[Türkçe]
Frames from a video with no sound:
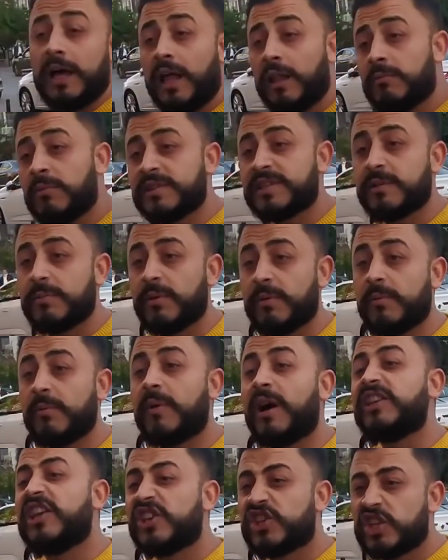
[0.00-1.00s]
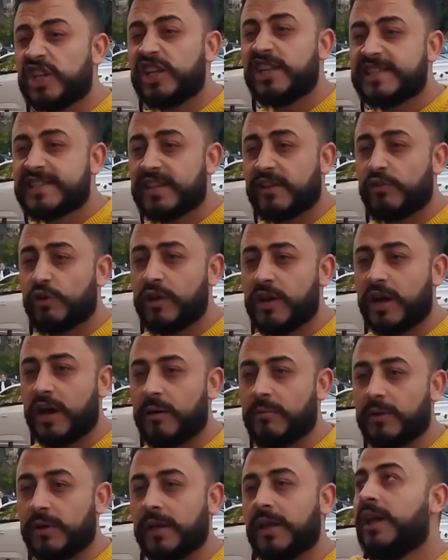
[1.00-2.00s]
alma sebebi yeşilliği seviyor ya
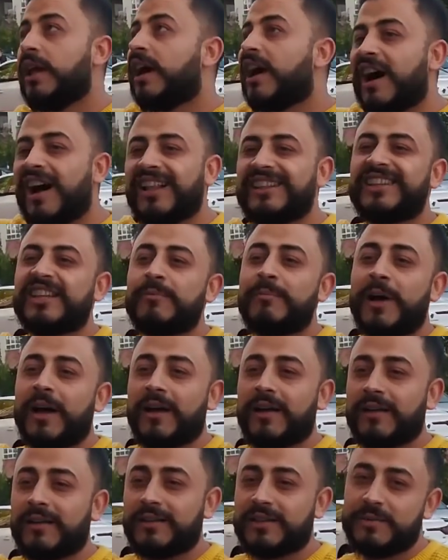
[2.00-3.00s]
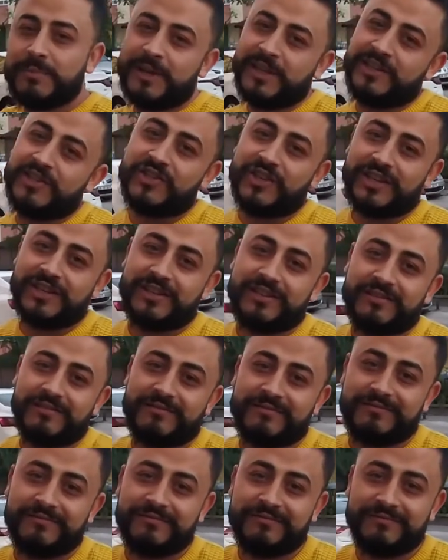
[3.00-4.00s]
abi. Kaldırmak. Kime gidecek?
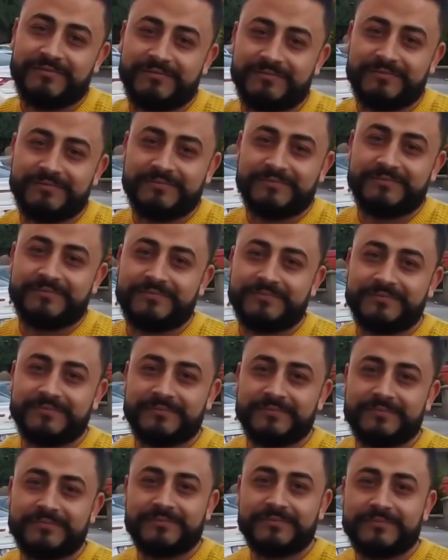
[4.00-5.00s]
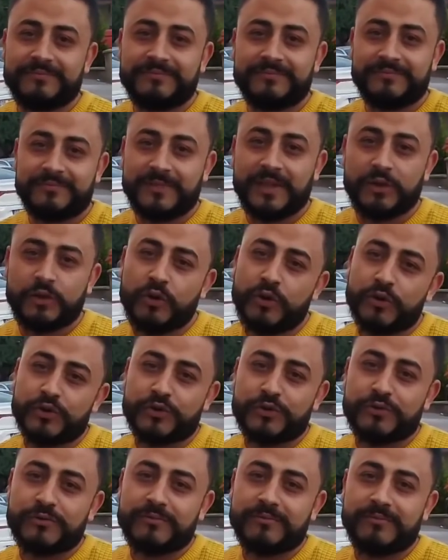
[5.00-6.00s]
Vallahi kardeşim helal olsun. Ben
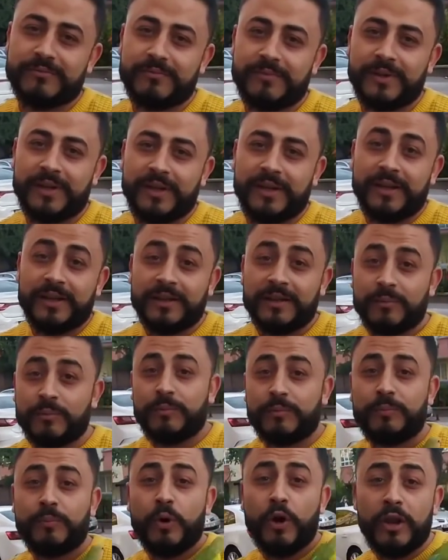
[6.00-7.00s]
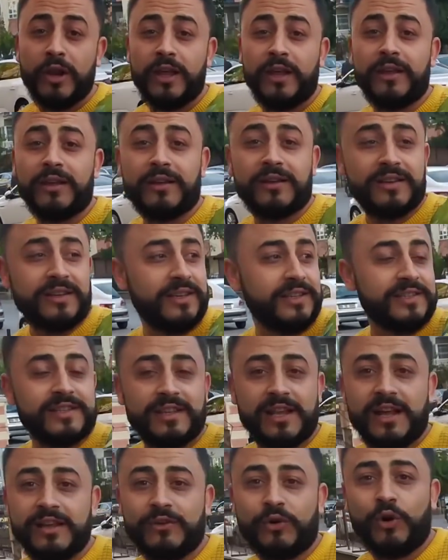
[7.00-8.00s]
Görüyorsun. ben ilk defa Böyle çıkan bir kuş.
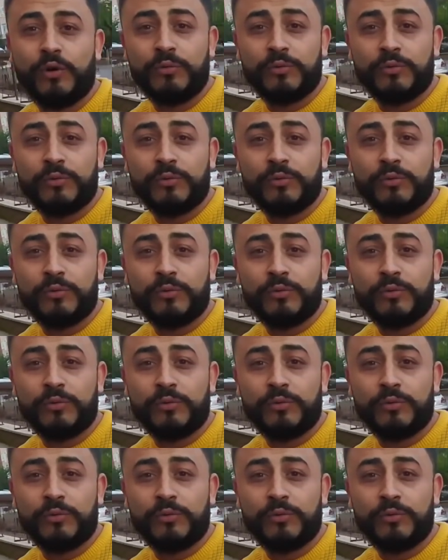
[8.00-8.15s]
Kızılay,